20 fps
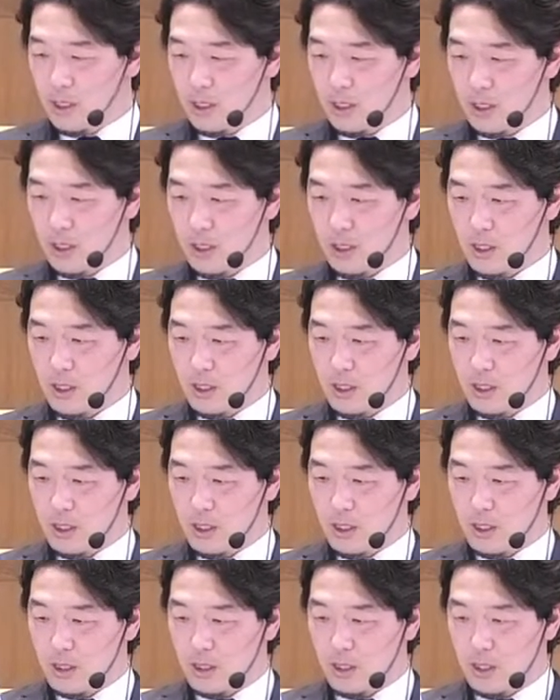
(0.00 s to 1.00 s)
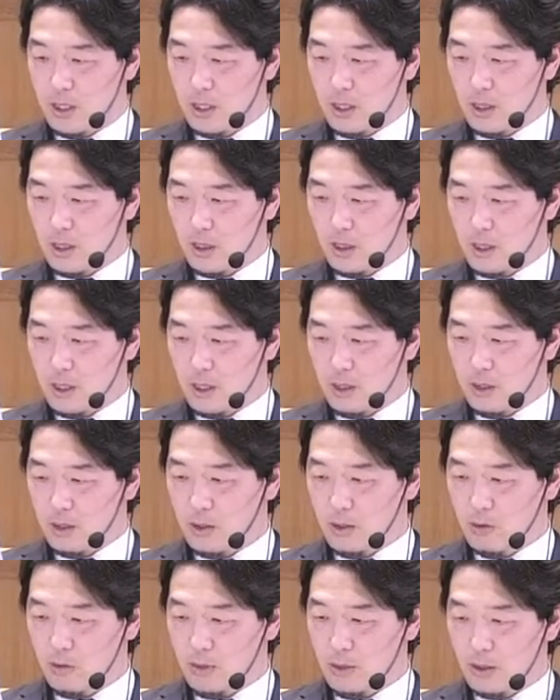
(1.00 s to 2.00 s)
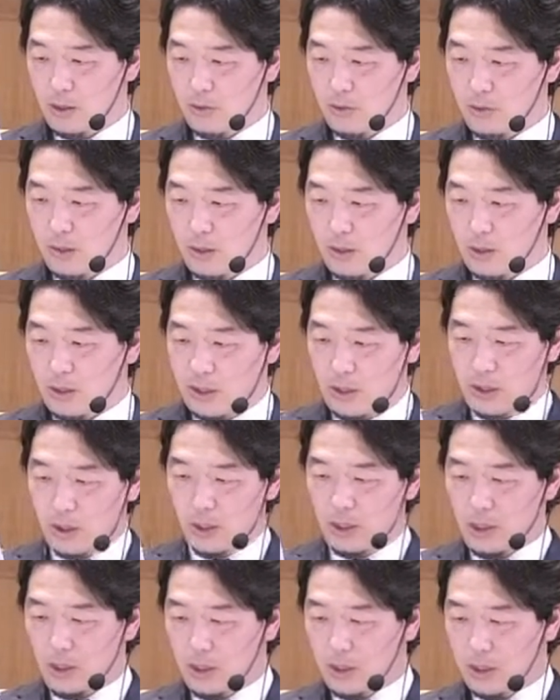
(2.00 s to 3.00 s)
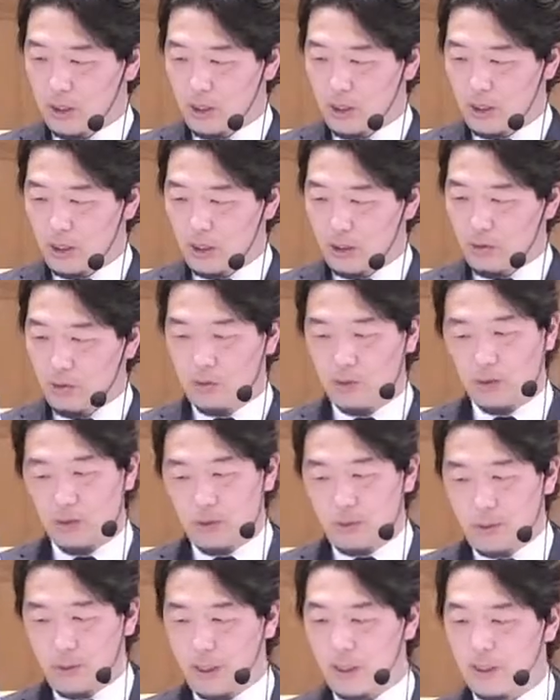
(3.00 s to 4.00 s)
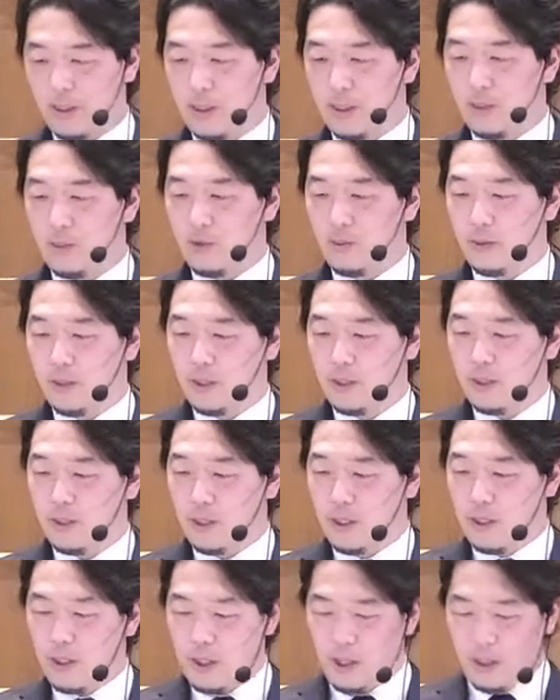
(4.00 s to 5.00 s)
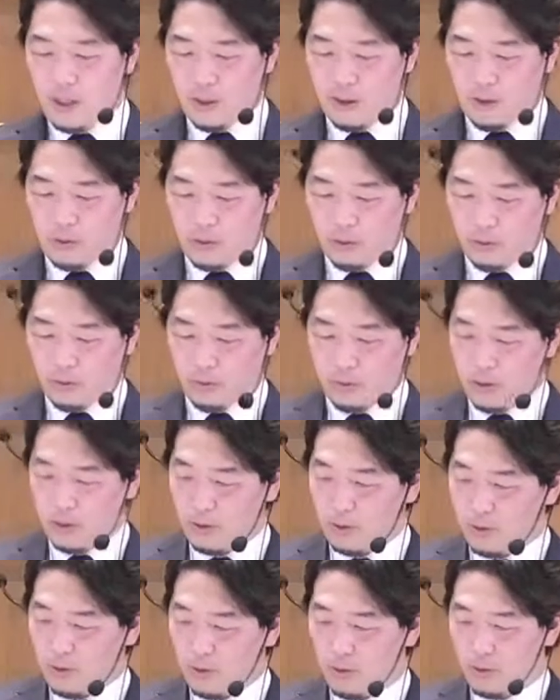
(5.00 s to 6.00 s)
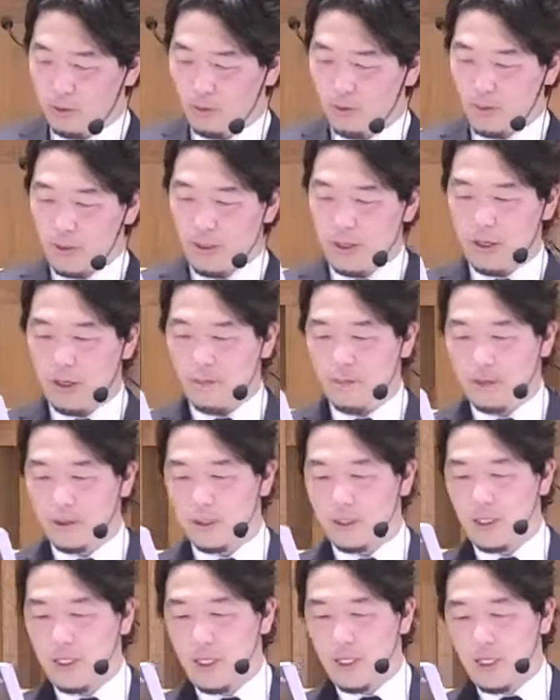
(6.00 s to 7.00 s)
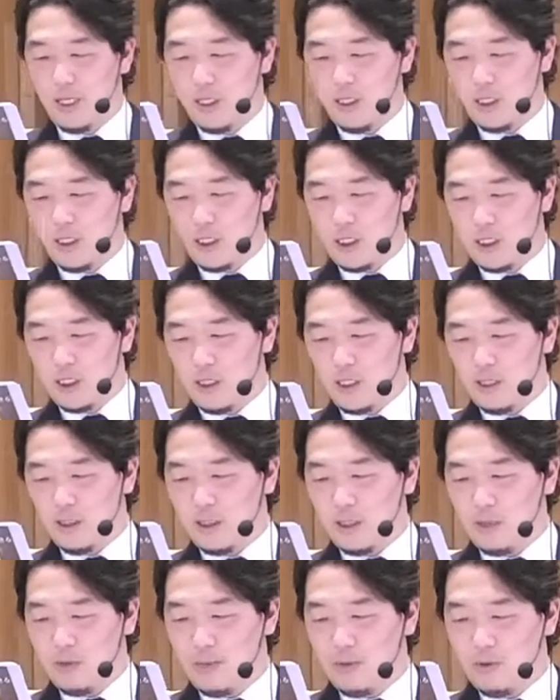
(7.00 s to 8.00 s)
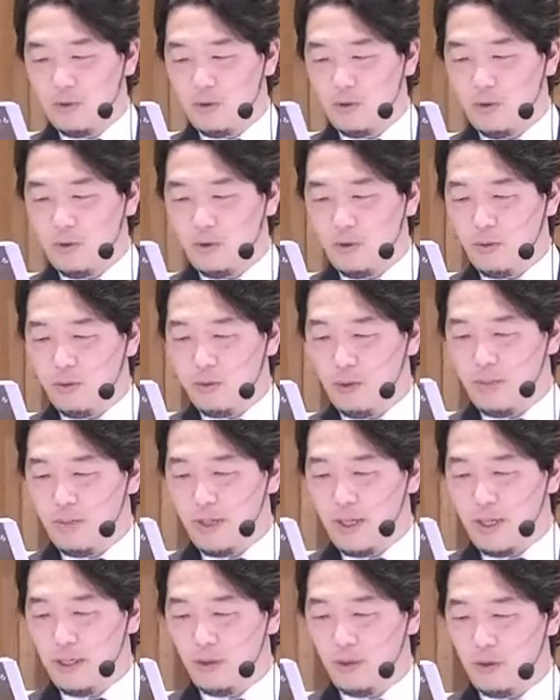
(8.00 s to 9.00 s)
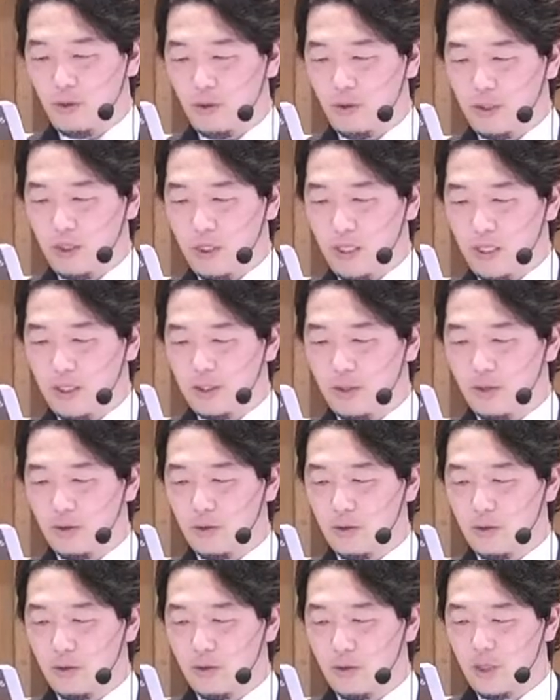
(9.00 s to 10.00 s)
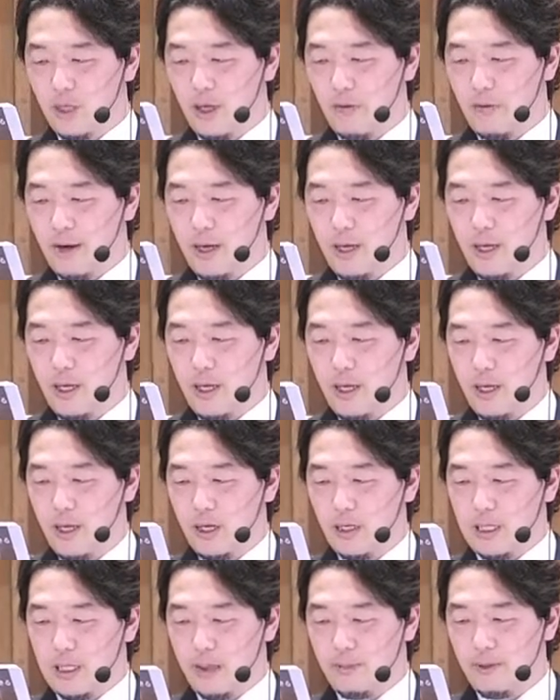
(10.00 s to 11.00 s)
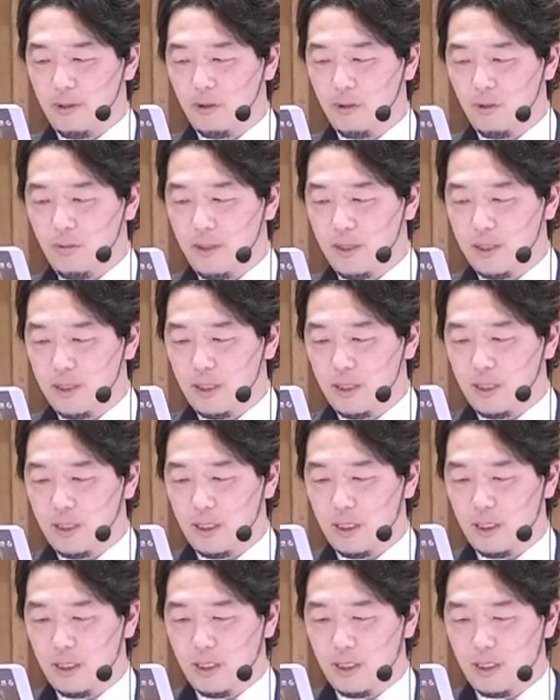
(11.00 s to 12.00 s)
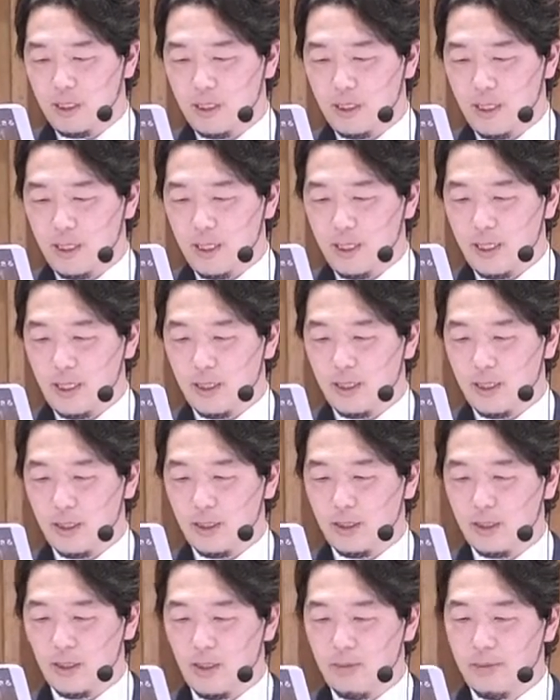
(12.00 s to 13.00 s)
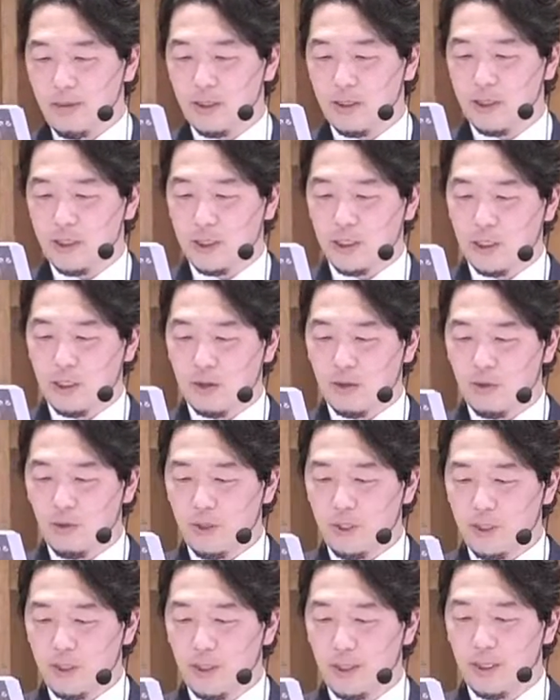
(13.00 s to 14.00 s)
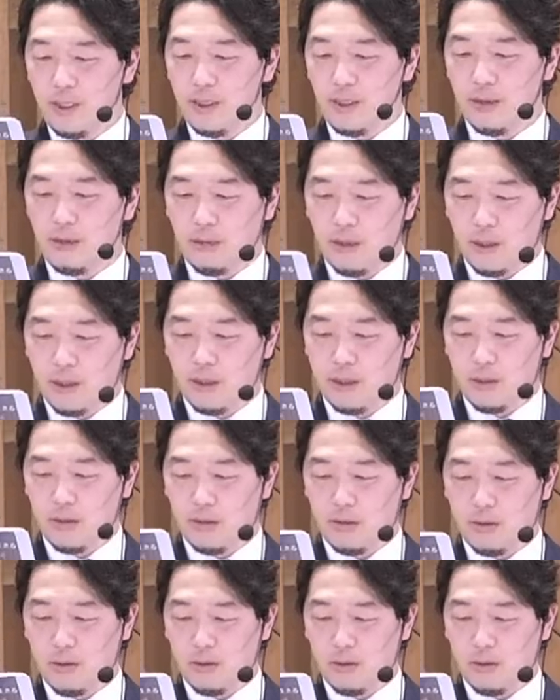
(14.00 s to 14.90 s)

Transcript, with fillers: えー、3, 3行目っていうんですかね124 3、行目から3行目ですねの言葉にこういう言葉があります。父なる神の見前のイエスの存在は神の御座につながれた魂の怒りなのです